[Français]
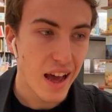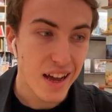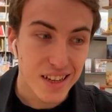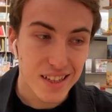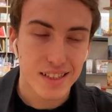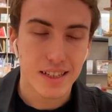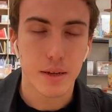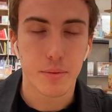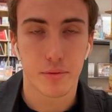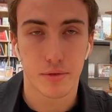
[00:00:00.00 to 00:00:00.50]

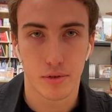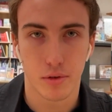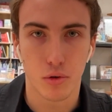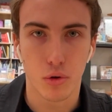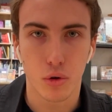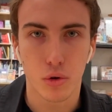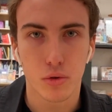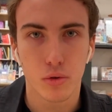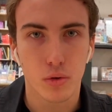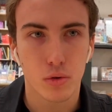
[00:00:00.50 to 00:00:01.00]
acceptent
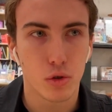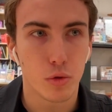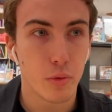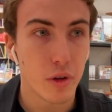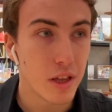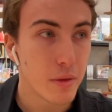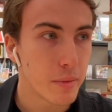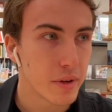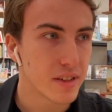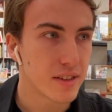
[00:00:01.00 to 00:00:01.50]
le retour du
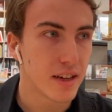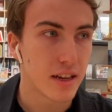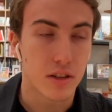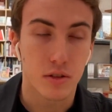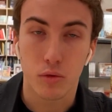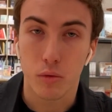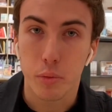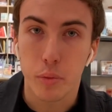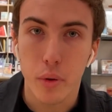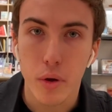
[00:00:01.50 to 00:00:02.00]
PN parce
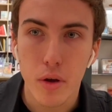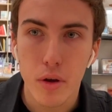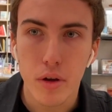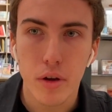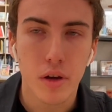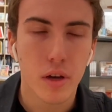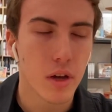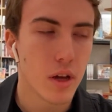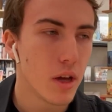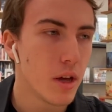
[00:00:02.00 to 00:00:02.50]
qu'elles ont
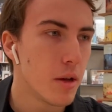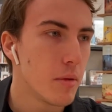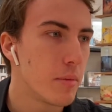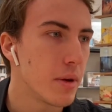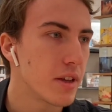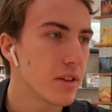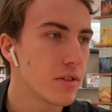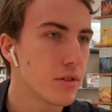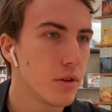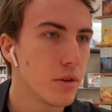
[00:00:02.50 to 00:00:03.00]
peur,
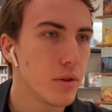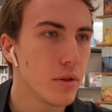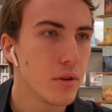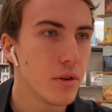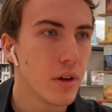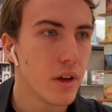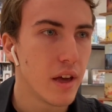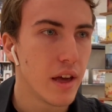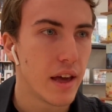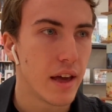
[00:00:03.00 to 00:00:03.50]
parce
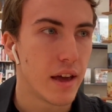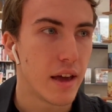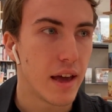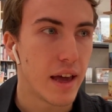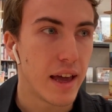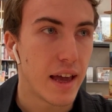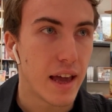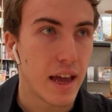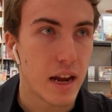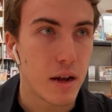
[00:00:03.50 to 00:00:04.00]
qu'elles euh,
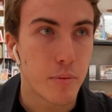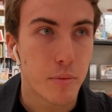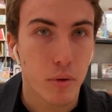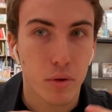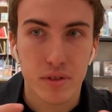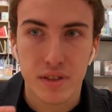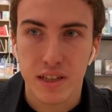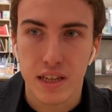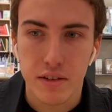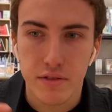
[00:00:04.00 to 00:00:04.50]
euh,
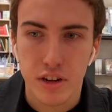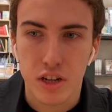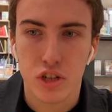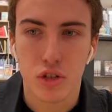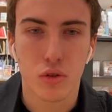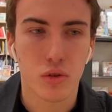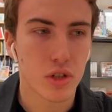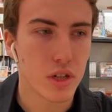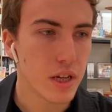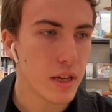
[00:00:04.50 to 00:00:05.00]
pensent qu'il va
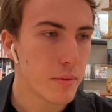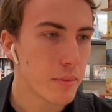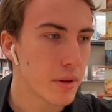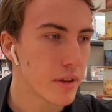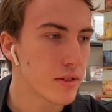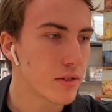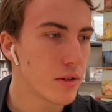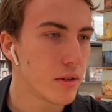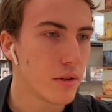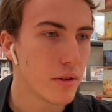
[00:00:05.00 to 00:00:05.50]
changer,
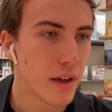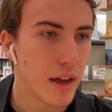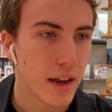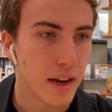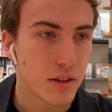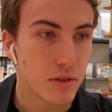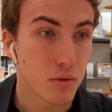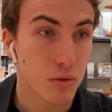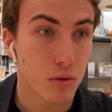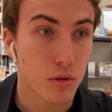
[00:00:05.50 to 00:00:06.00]
parce
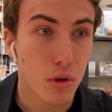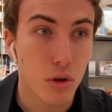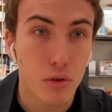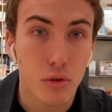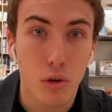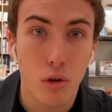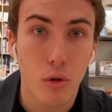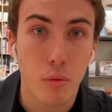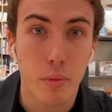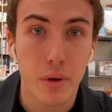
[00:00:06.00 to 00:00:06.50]
qu'elles ont
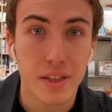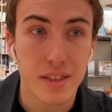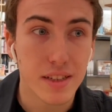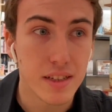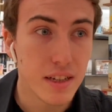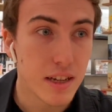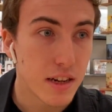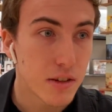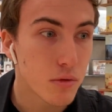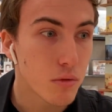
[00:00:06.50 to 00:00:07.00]
encore de
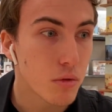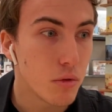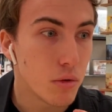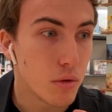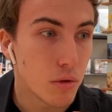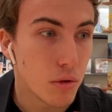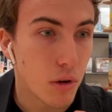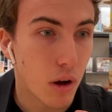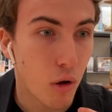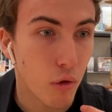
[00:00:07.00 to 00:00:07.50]
l'empathie, elles ont
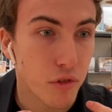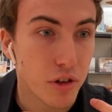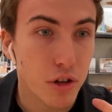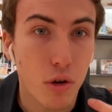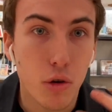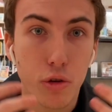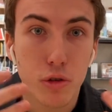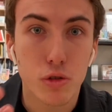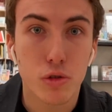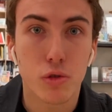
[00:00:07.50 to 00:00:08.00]
envie
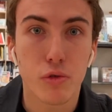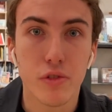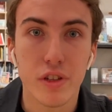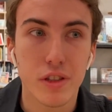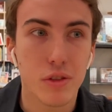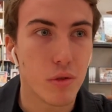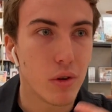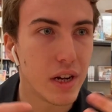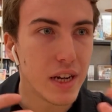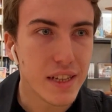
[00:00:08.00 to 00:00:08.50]
de le
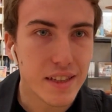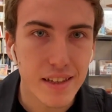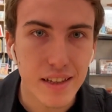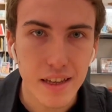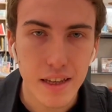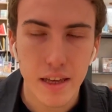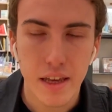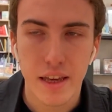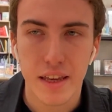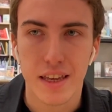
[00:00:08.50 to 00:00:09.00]
sauver, de
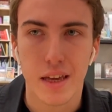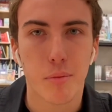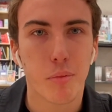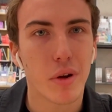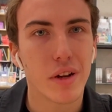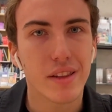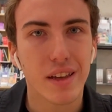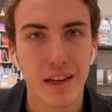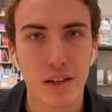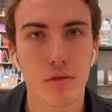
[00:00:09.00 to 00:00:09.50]
l'aider. Il y a
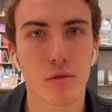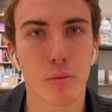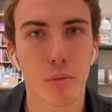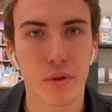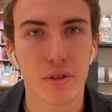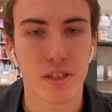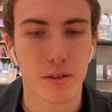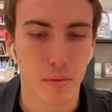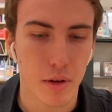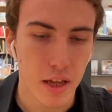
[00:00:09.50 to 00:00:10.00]
plein de raisons
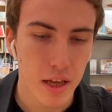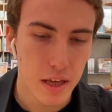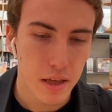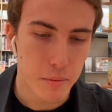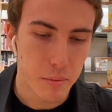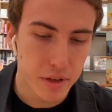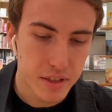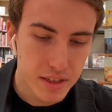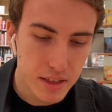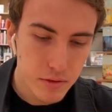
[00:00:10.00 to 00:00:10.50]
possibles.
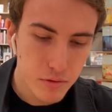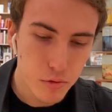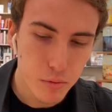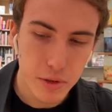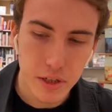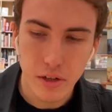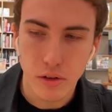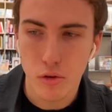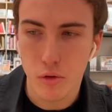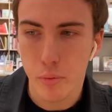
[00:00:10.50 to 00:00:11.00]
Mais dites-vous
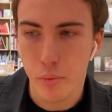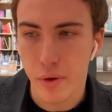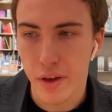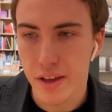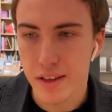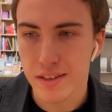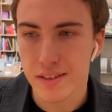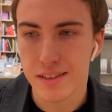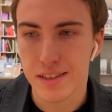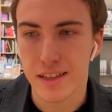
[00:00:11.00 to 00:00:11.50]
bien que Le PN,